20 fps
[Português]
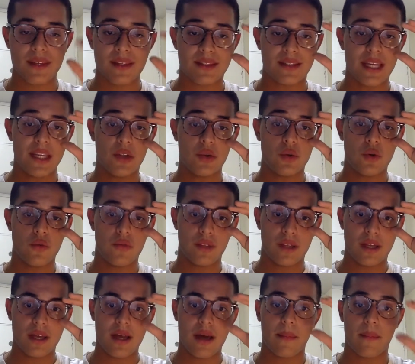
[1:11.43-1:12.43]
sem
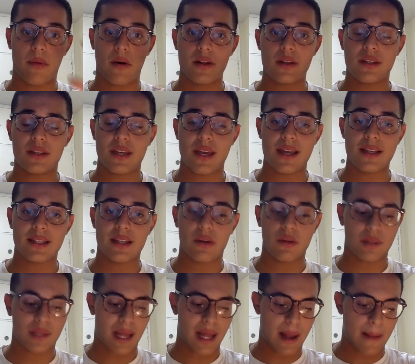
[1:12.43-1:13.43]
dúvida, pode-se
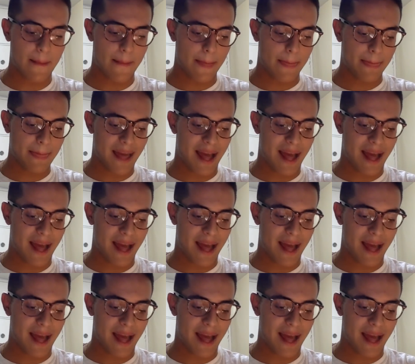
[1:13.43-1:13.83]
ressaltar